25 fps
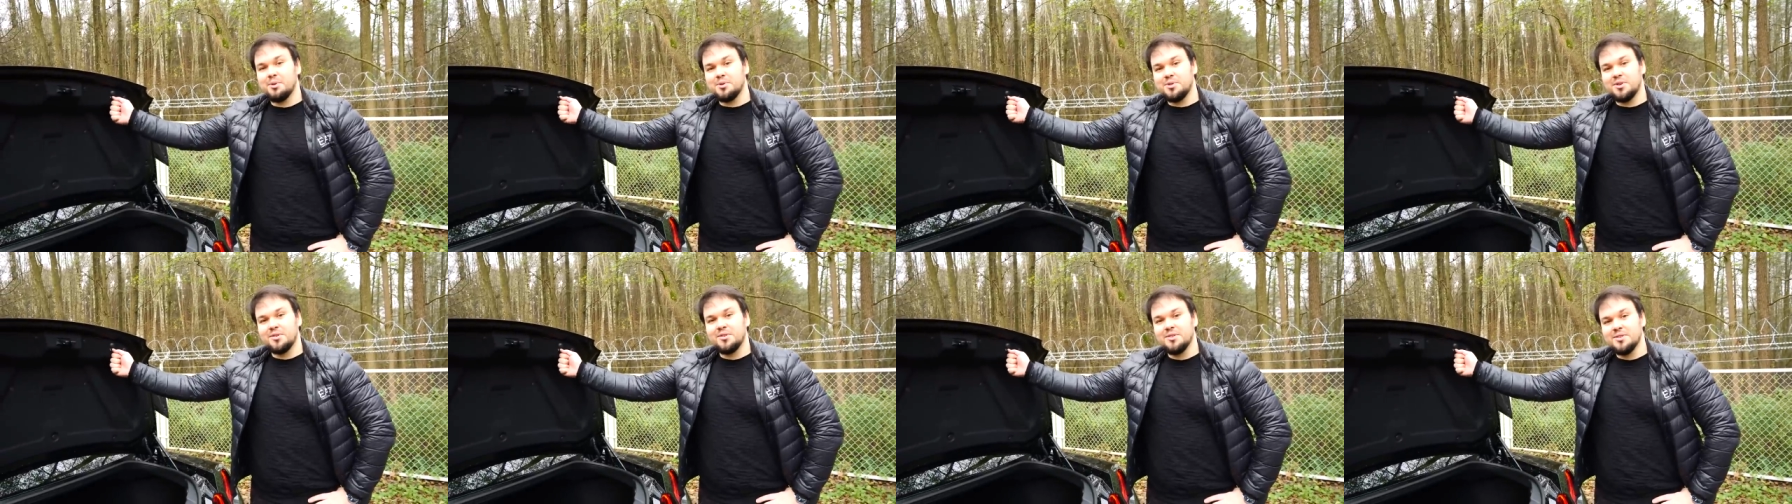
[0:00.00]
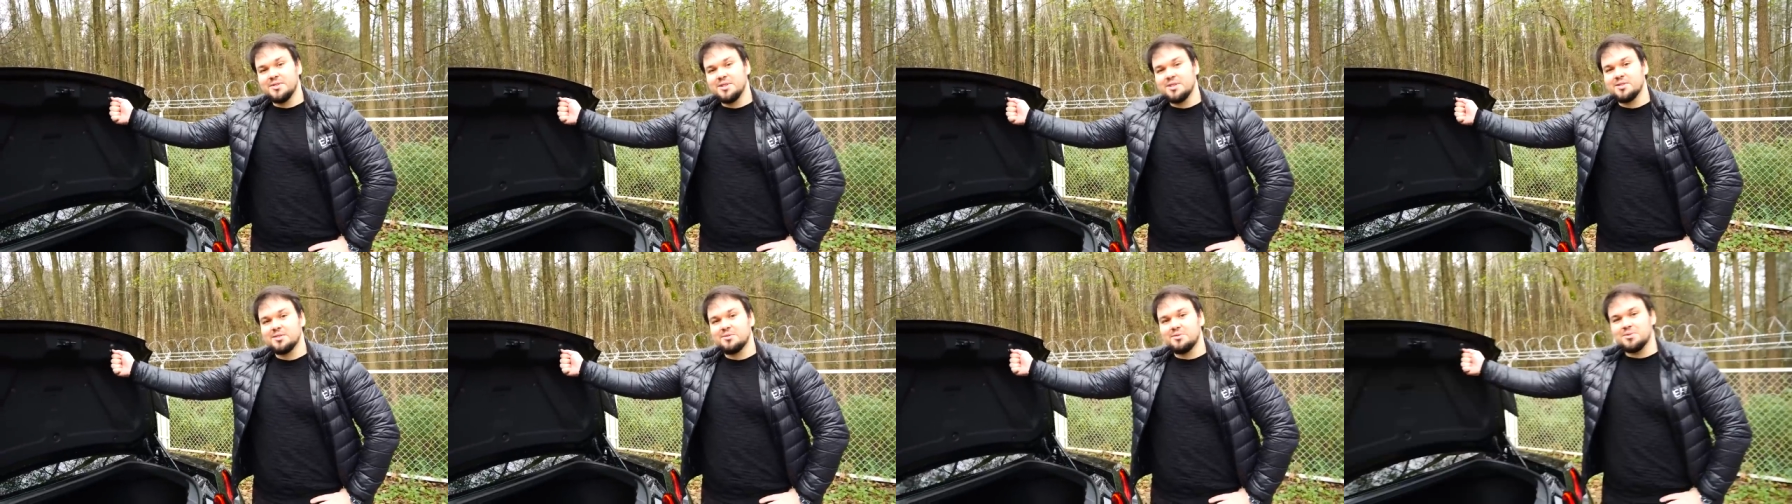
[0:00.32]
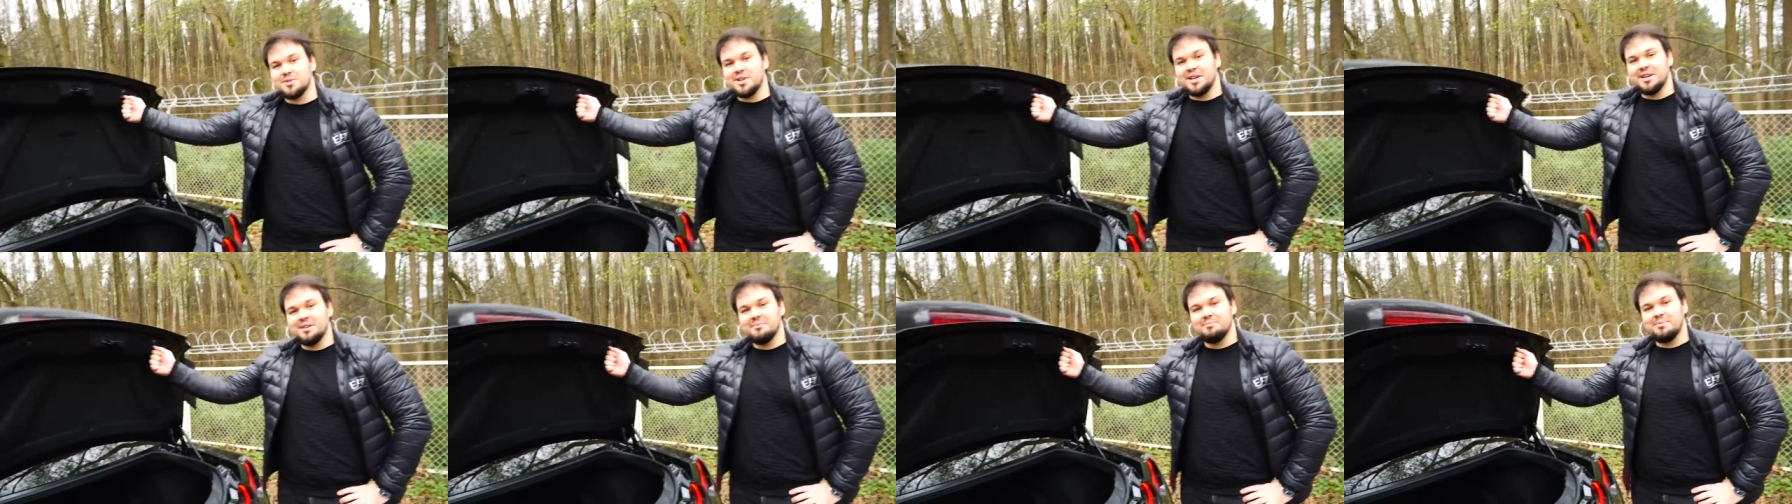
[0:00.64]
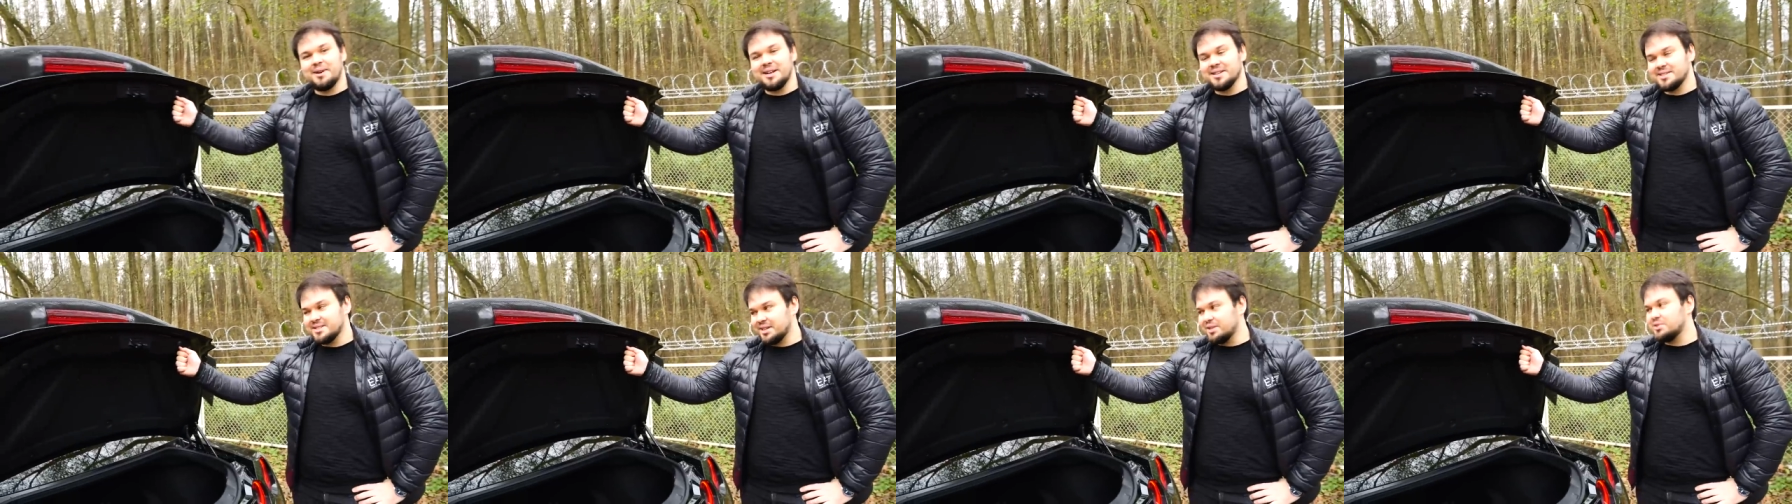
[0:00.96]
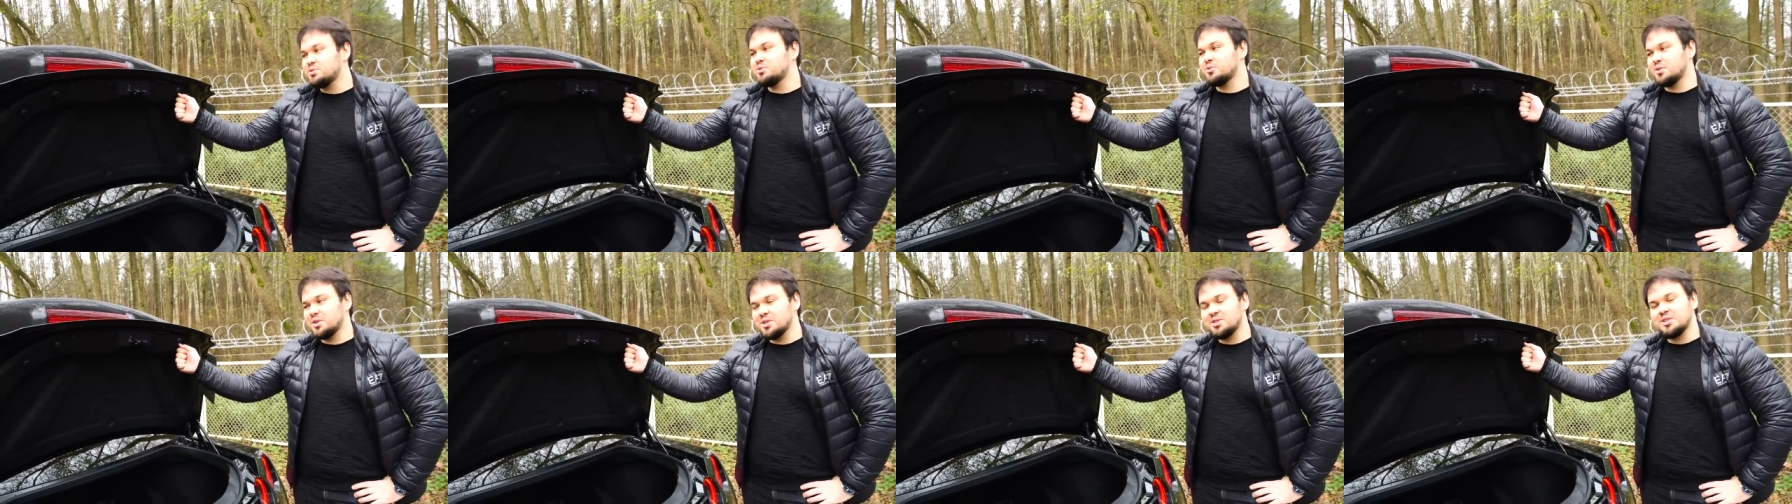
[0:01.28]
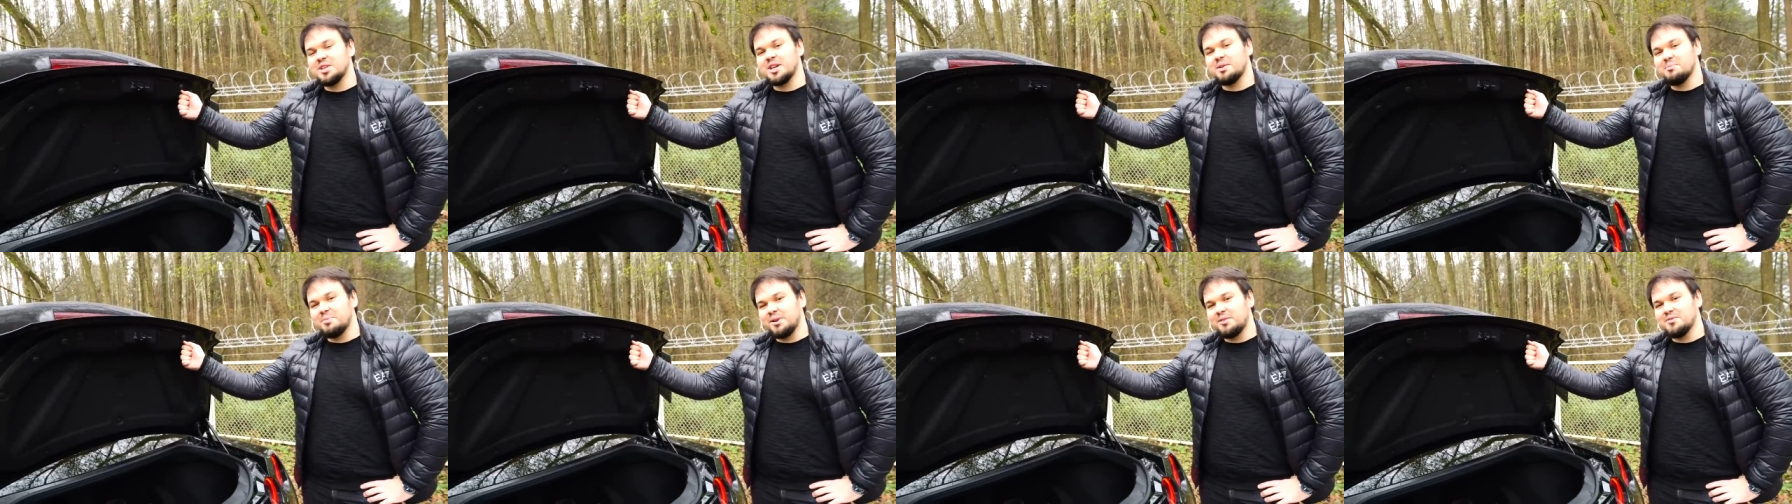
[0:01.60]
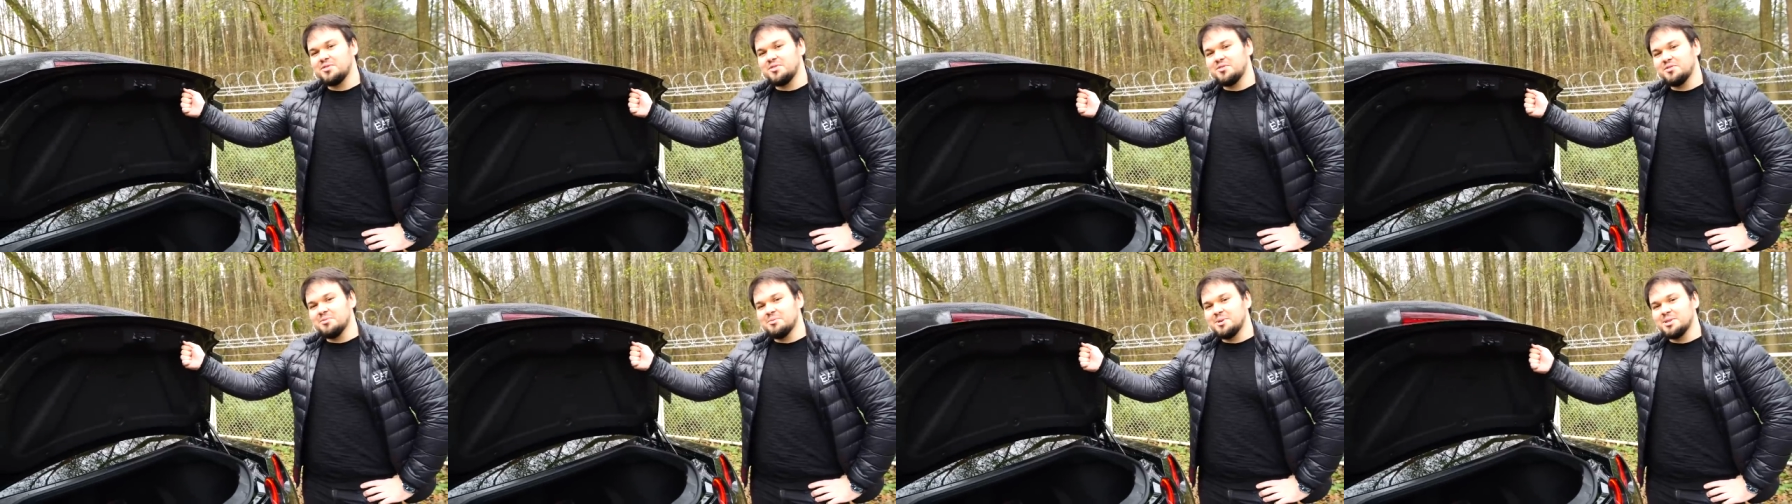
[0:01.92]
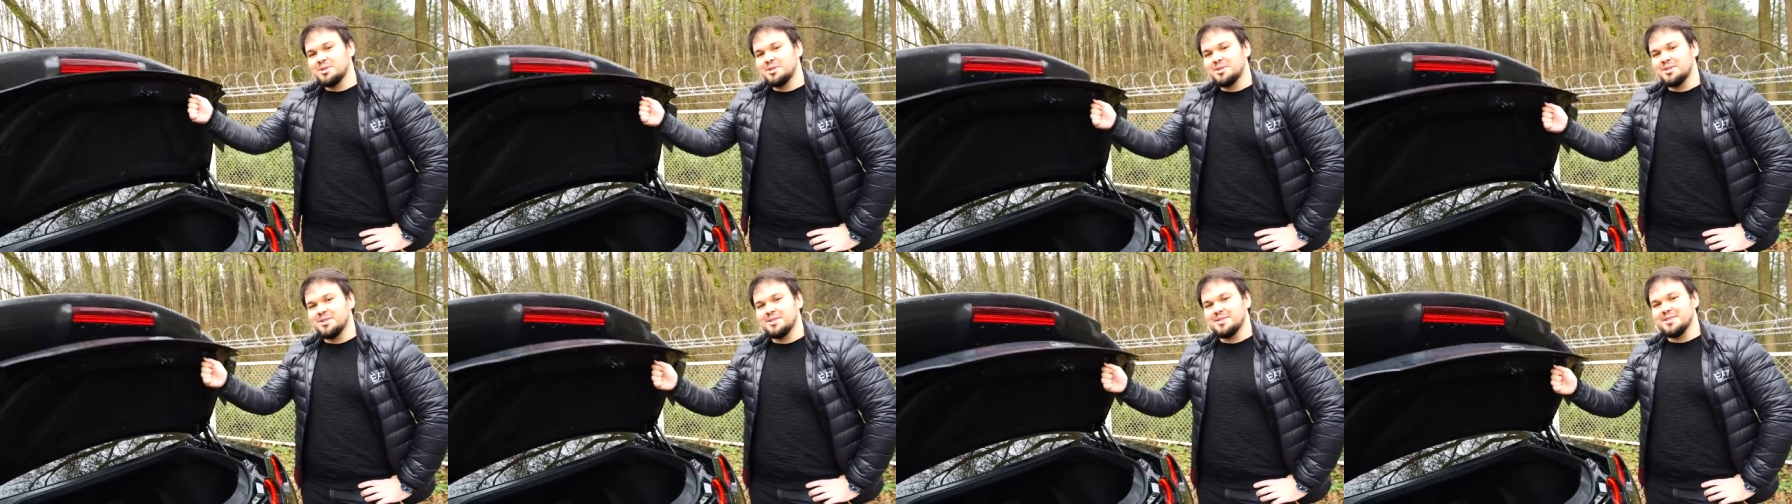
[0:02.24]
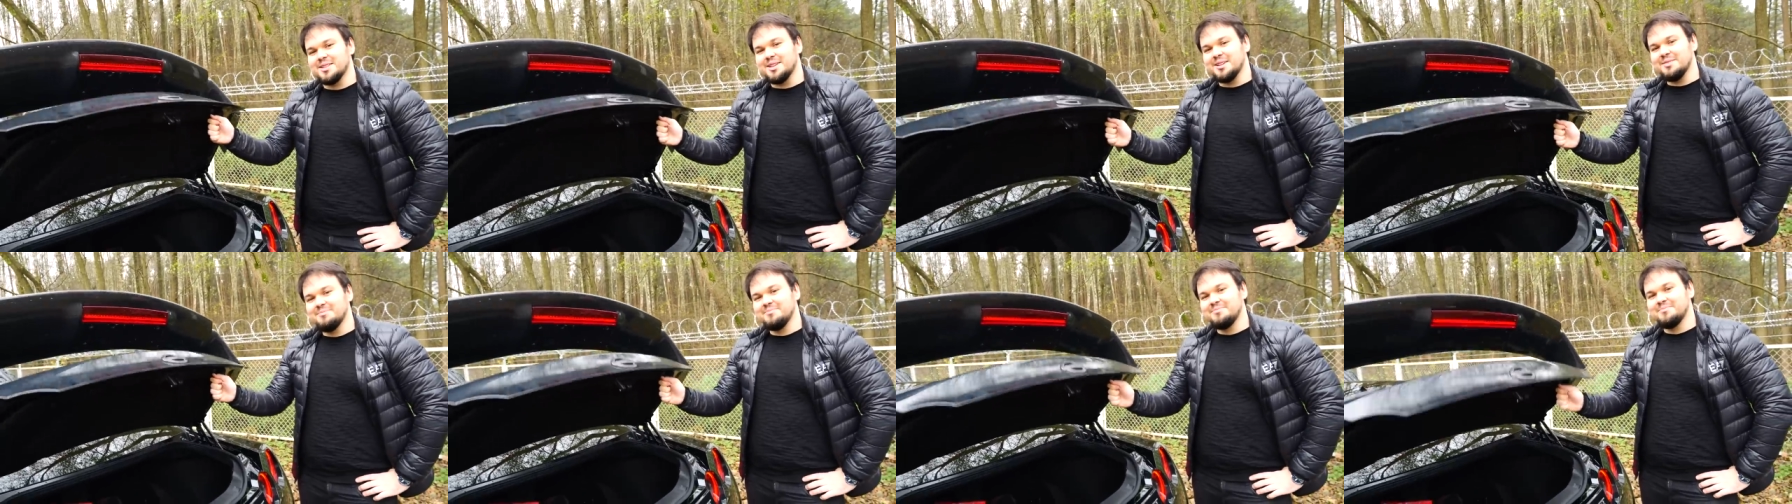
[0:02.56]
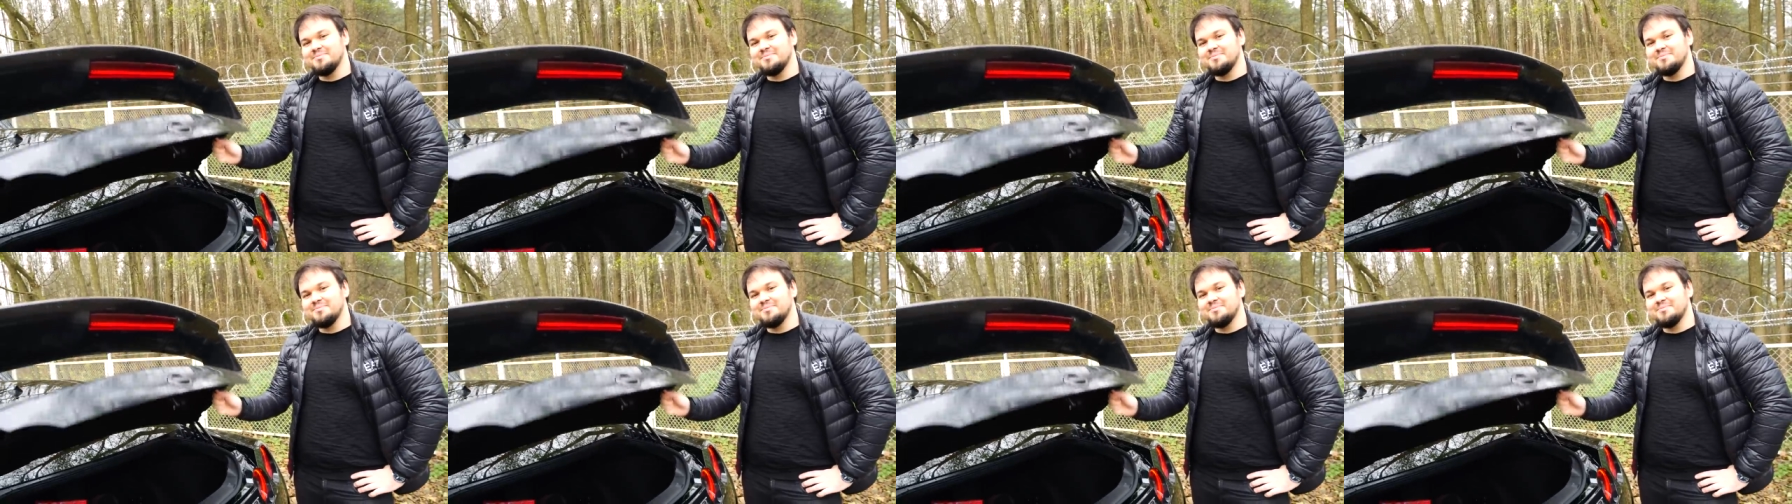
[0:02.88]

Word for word: pociągnąć za skórzany pasek. Czujesz się jak prawdziwy mężczyzna.